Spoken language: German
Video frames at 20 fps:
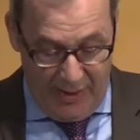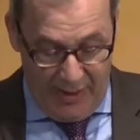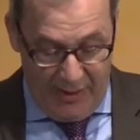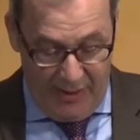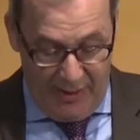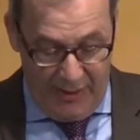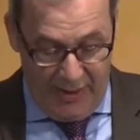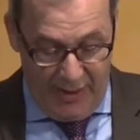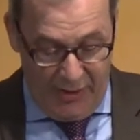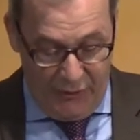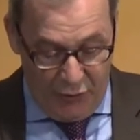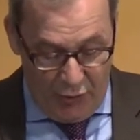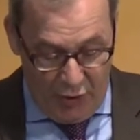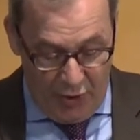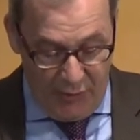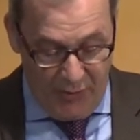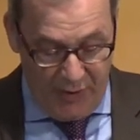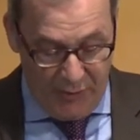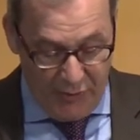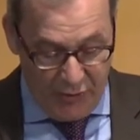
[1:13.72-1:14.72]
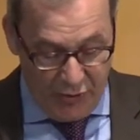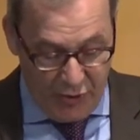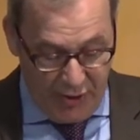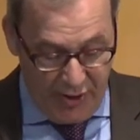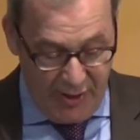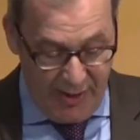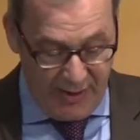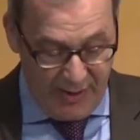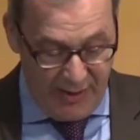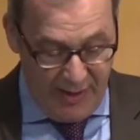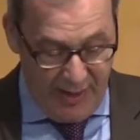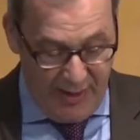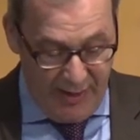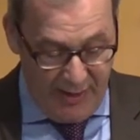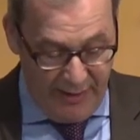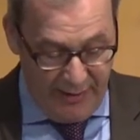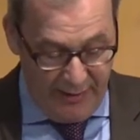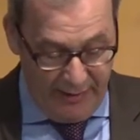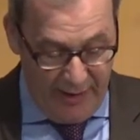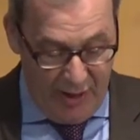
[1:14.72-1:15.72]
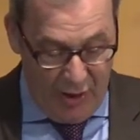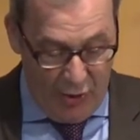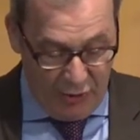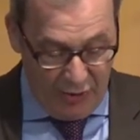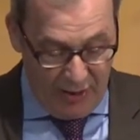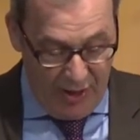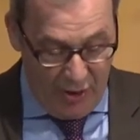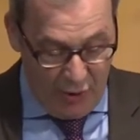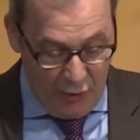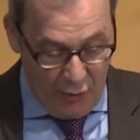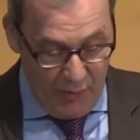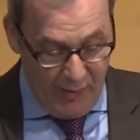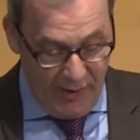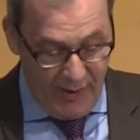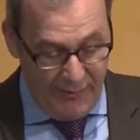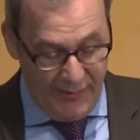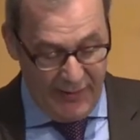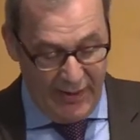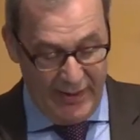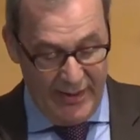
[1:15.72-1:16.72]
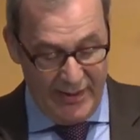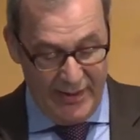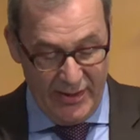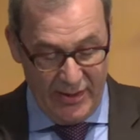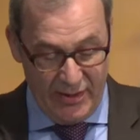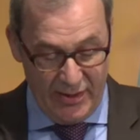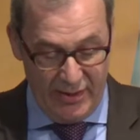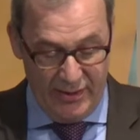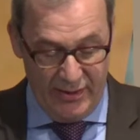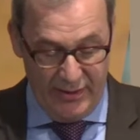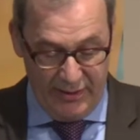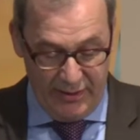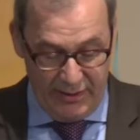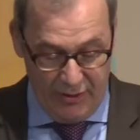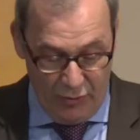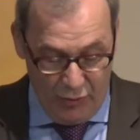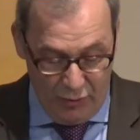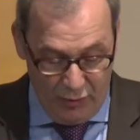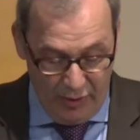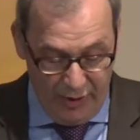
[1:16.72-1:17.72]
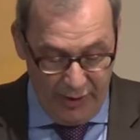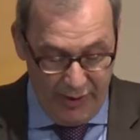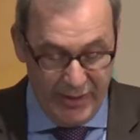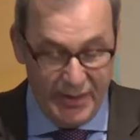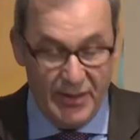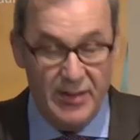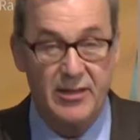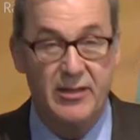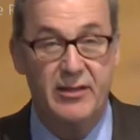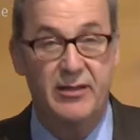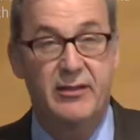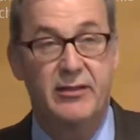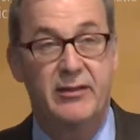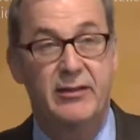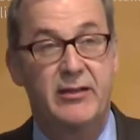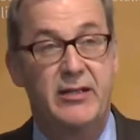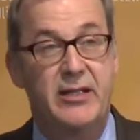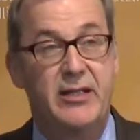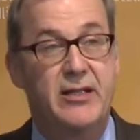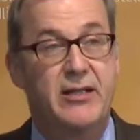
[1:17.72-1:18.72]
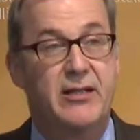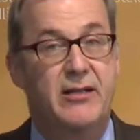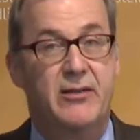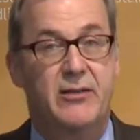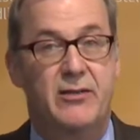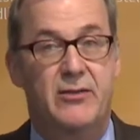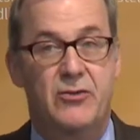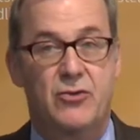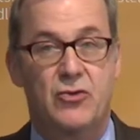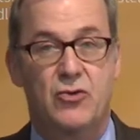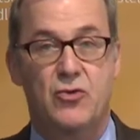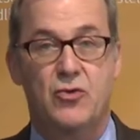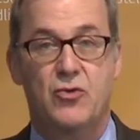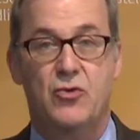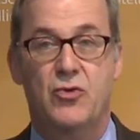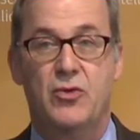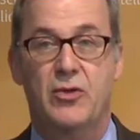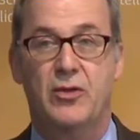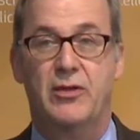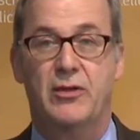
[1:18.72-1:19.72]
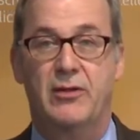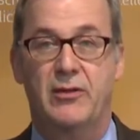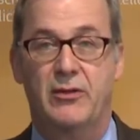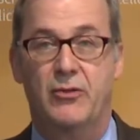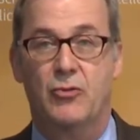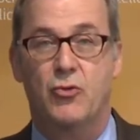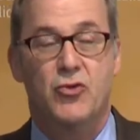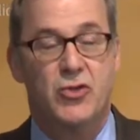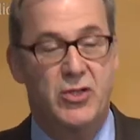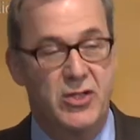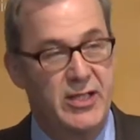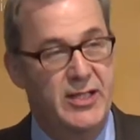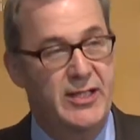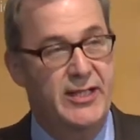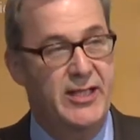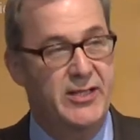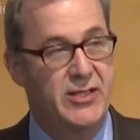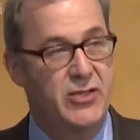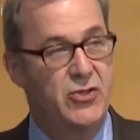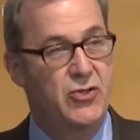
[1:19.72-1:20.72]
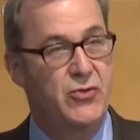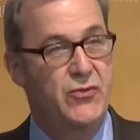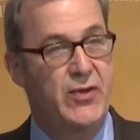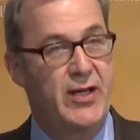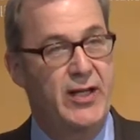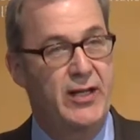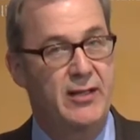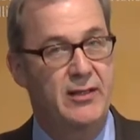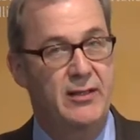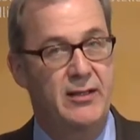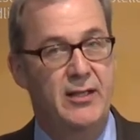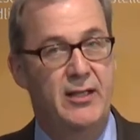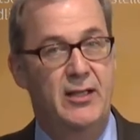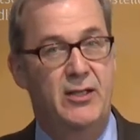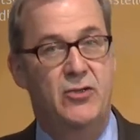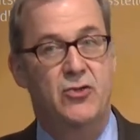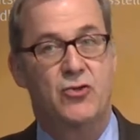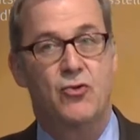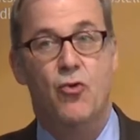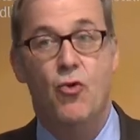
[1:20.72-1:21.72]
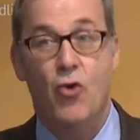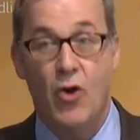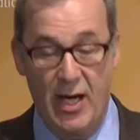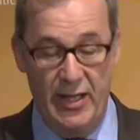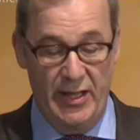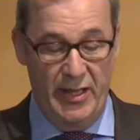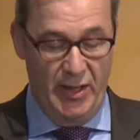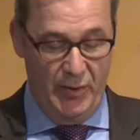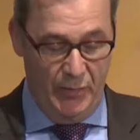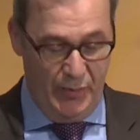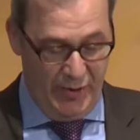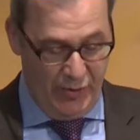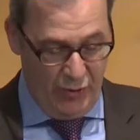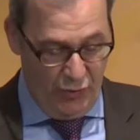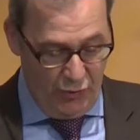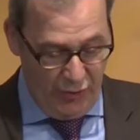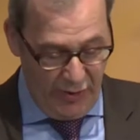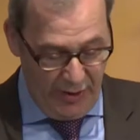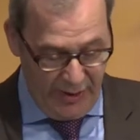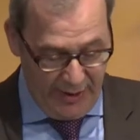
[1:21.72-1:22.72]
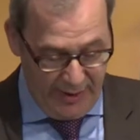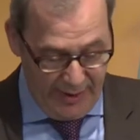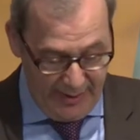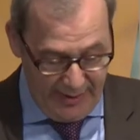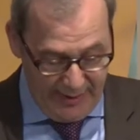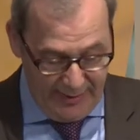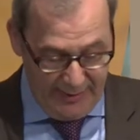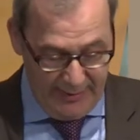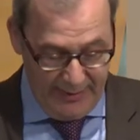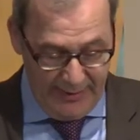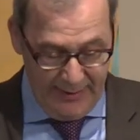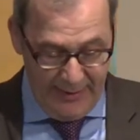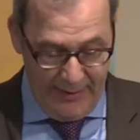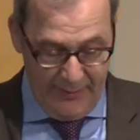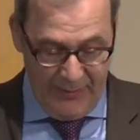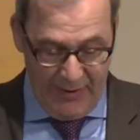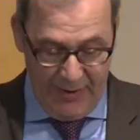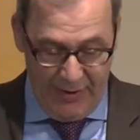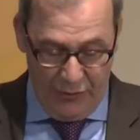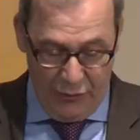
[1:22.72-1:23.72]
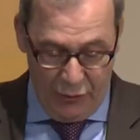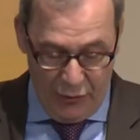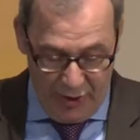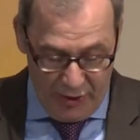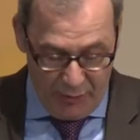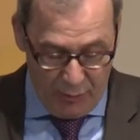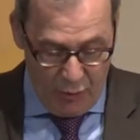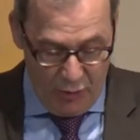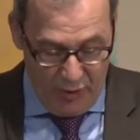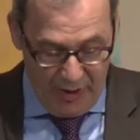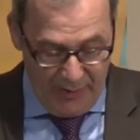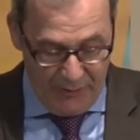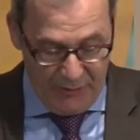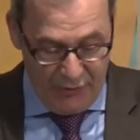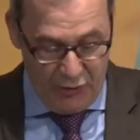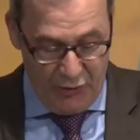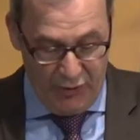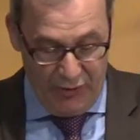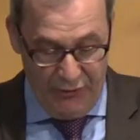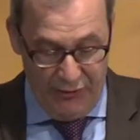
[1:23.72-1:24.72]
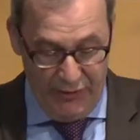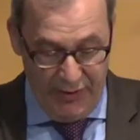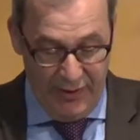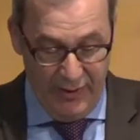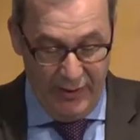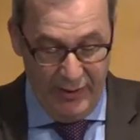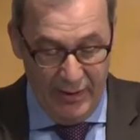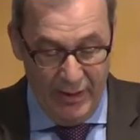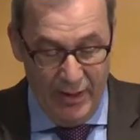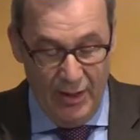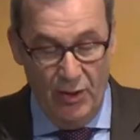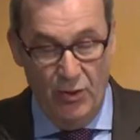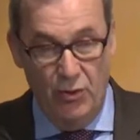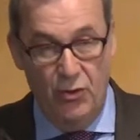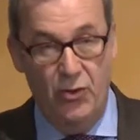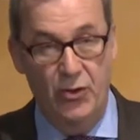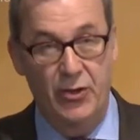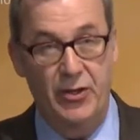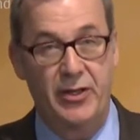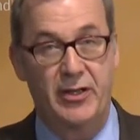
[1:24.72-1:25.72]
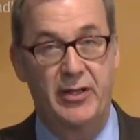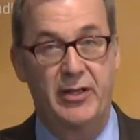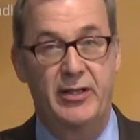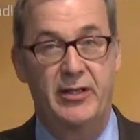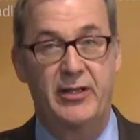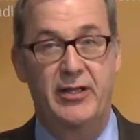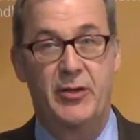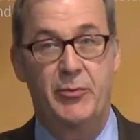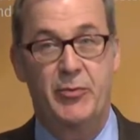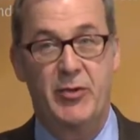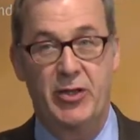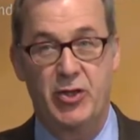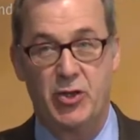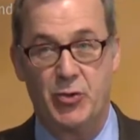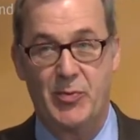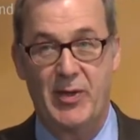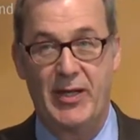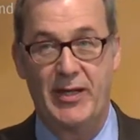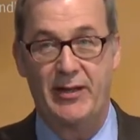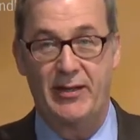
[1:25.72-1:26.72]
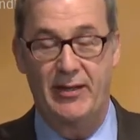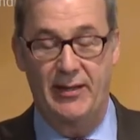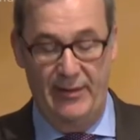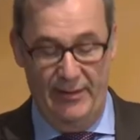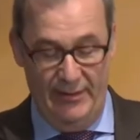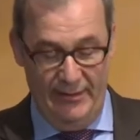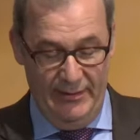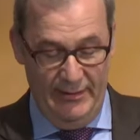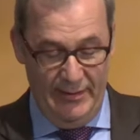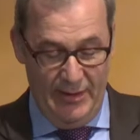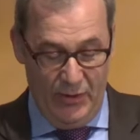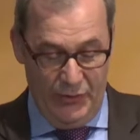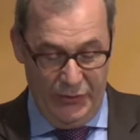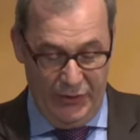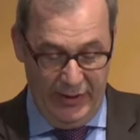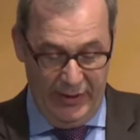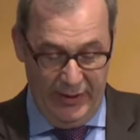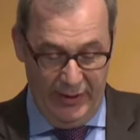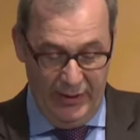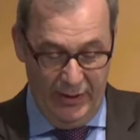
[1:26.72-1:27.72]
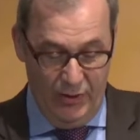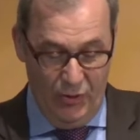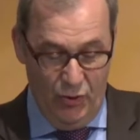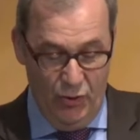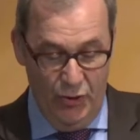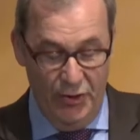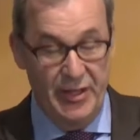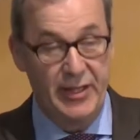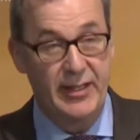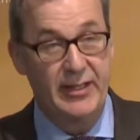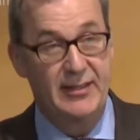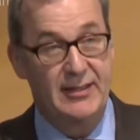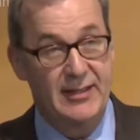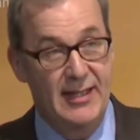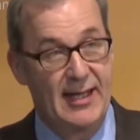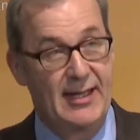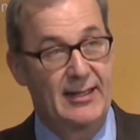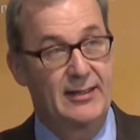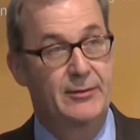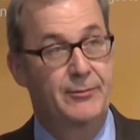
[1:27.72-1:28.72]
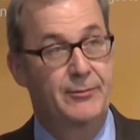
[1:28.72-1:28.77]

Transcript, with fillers: Äh, ich freue mich besonders äh, auch darüber, dass es äh, gelungen ist, hier so großes Interesse zu wecken, so hochrangige Persönlichkeiten für das Programm zu gewinnen. Und ich bin gespannt auf den heutigen Tag.